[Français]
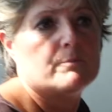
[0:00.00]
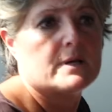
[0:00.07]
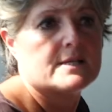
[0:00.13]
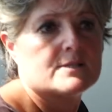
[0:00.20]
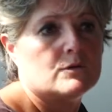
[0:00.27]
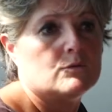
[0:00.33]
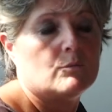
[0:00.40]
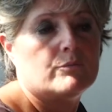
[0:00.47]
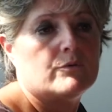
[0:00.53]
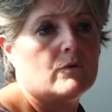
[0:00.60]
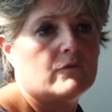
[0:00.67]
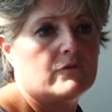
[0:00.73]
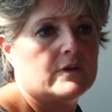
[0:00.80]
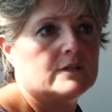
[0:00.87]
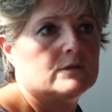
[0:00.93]
personnes, on peut
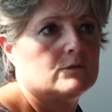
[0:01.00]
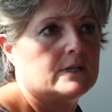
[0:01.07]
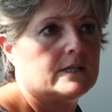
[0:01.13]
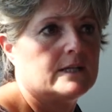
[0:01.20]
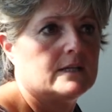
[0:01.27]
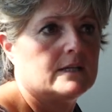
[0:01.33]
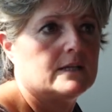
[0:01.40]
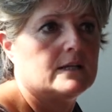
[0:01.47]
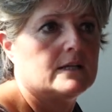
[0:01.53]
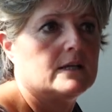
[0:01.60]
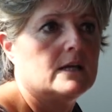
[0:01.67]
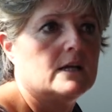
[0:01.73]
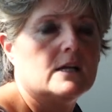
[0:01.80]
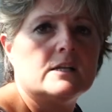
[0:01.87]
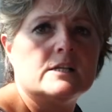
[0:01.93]
en fait
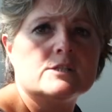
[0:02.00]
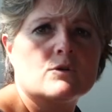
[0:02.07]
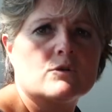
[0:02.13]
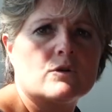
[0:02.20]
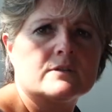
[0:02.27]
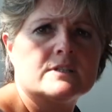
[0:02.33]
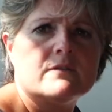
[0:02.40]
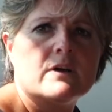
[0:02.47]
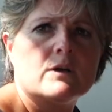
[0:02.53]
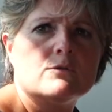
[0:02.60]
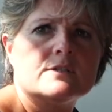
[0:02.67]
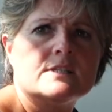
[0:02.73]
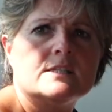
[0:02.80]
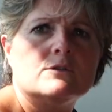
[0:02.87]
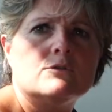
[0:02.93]
les, orienter vers le
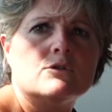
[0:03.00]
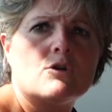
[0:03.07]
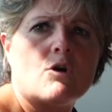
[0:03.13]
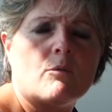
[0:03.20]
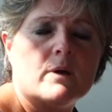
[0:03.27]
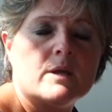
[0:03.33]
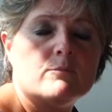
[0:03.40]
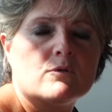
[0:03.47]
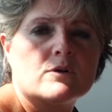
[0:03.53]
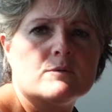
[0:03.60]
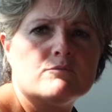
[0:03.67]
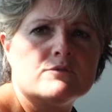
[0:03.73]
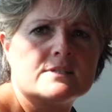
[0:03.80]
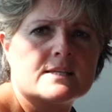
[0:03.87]
site de Corbeil pour qu'ils puissent